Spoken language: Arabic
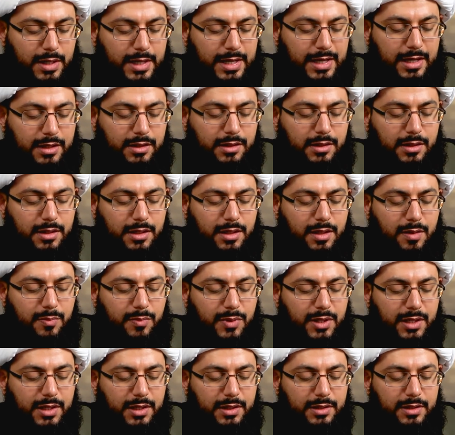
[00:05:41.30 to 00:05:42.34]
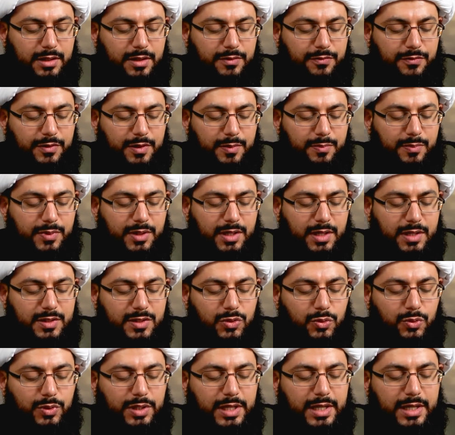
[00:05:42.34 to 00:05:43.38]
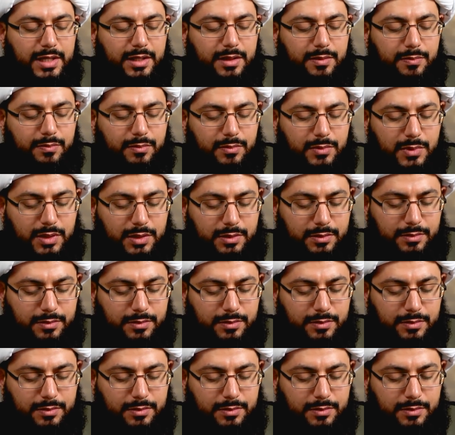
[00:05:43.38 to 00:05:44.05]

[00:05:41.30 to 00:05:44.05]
أن مخنف بن سليم